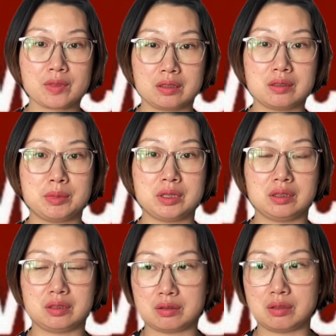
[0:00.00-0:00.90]
那
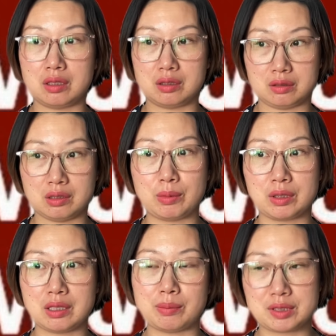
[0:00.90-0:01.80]
么呃，那么
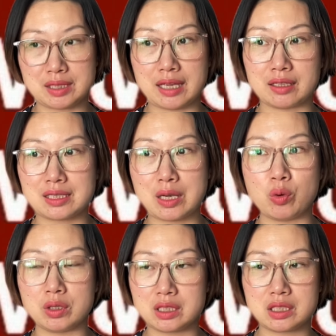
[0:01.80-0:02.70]
那么在在
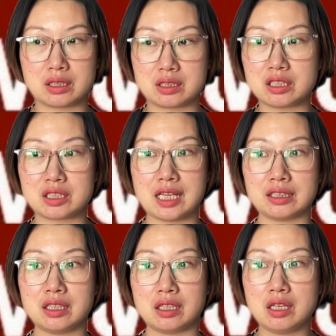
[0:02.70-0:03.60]
我的这个正常
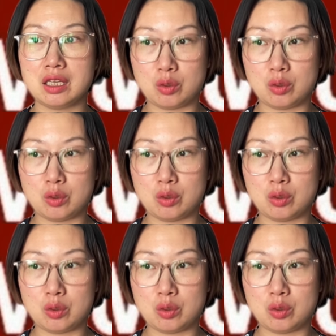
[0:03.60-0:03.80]
的